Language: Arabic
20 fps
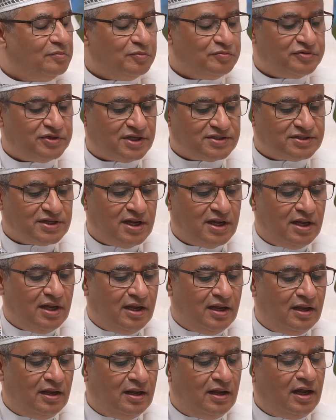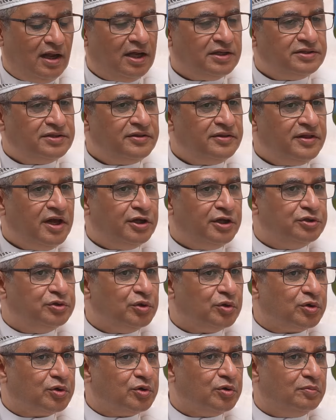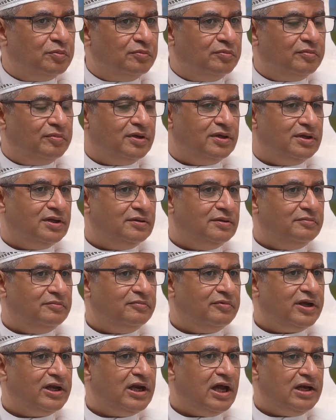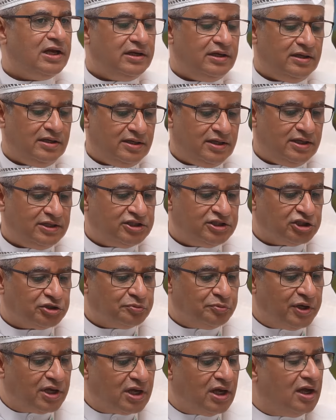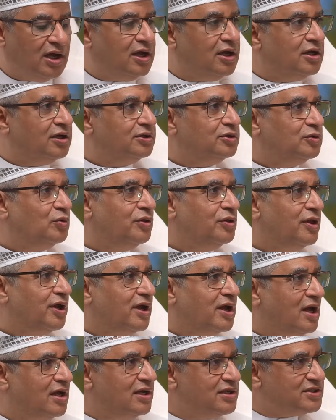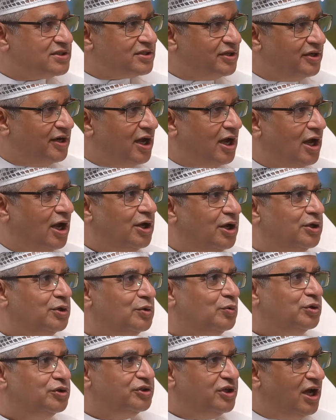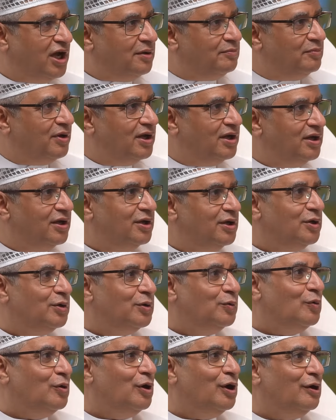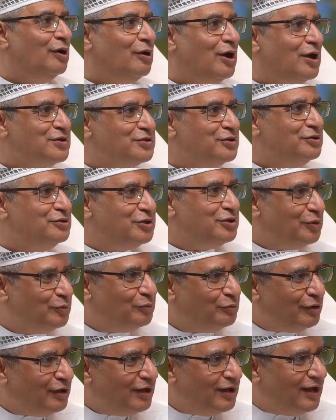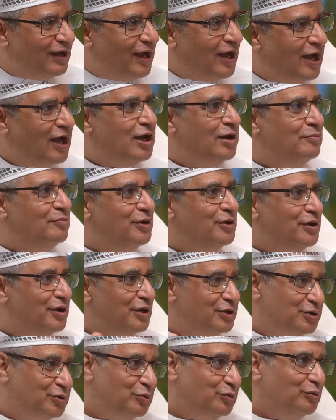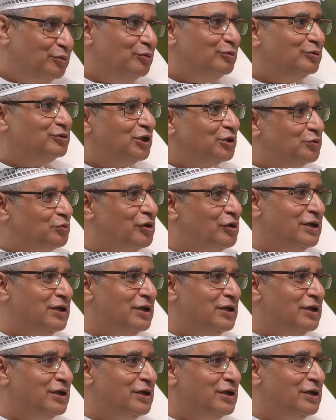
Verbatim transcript: ممتاز. حدثنا عن دوركم من آه، خلال التطبيقات والذكاء الاصطناعي ودعمها وخاصه انتم عالم النت وتطوير